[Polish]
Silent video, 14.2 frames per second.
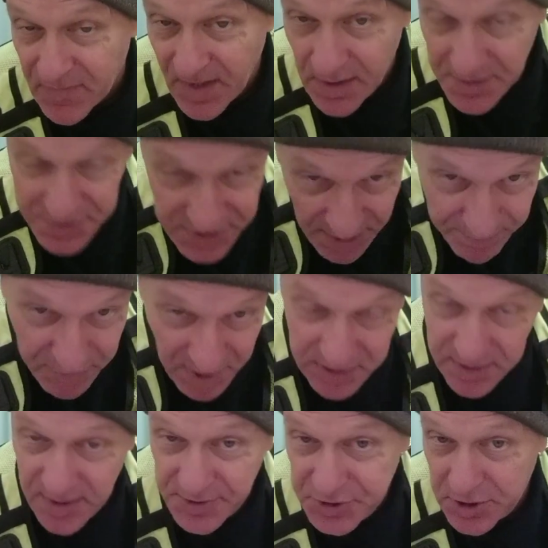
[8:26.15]
ale ta
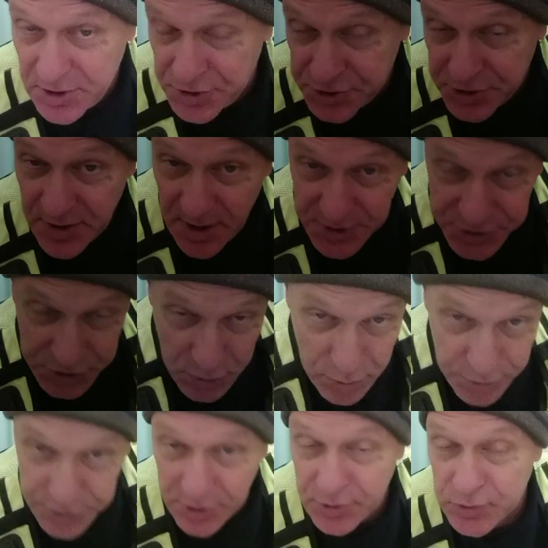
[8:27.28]
bajka dzieje się na
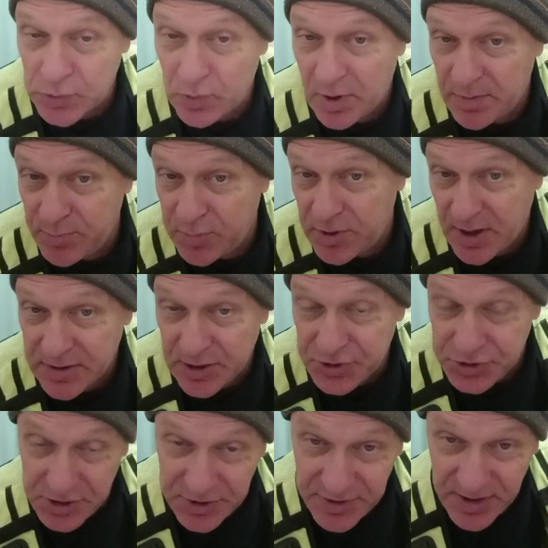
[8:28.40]
Księżycu albo na
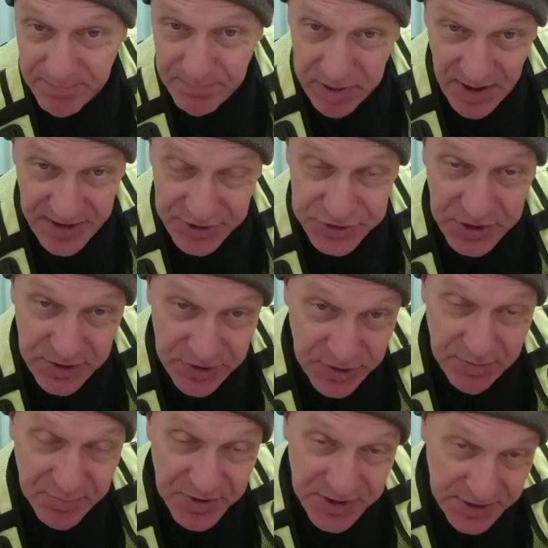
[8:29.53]
jakiejś innej planecie,
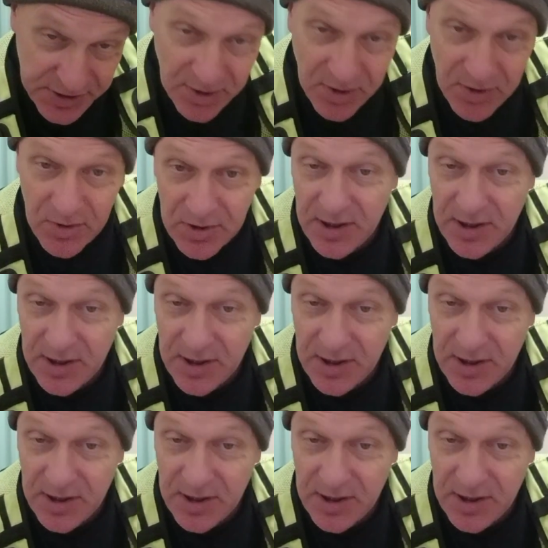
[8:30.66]
gdyby co, ok?